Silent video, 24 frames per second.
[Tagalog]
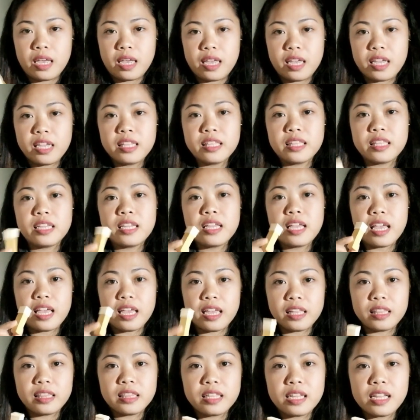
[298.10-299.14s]
80
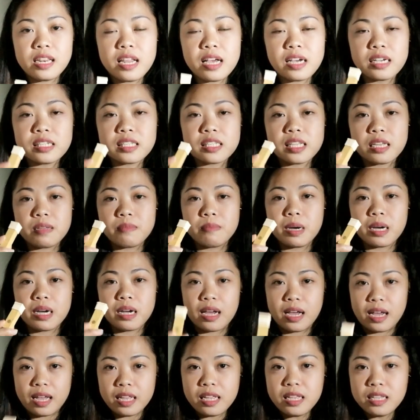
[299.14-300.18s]
NT lang sa iba
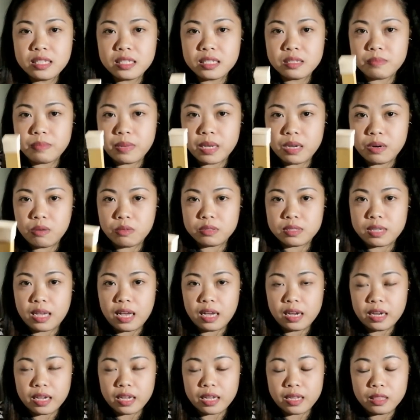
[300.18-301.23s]
guys, pero
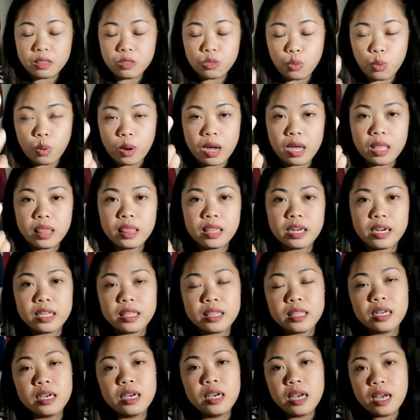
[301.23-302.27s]
sa akin
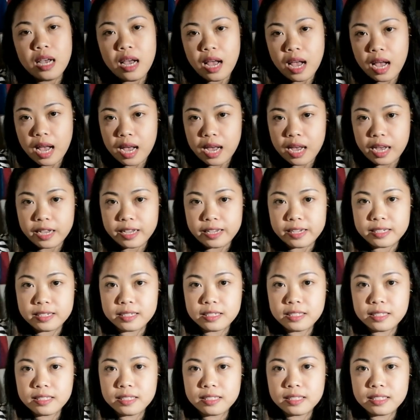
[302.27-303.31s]
200
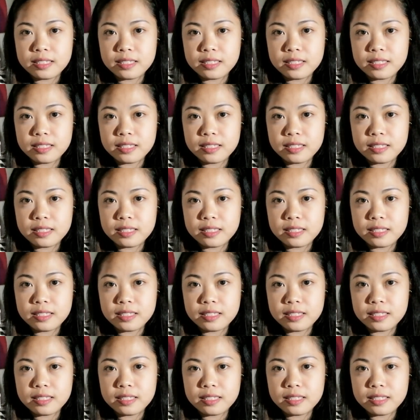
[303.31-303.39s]
ang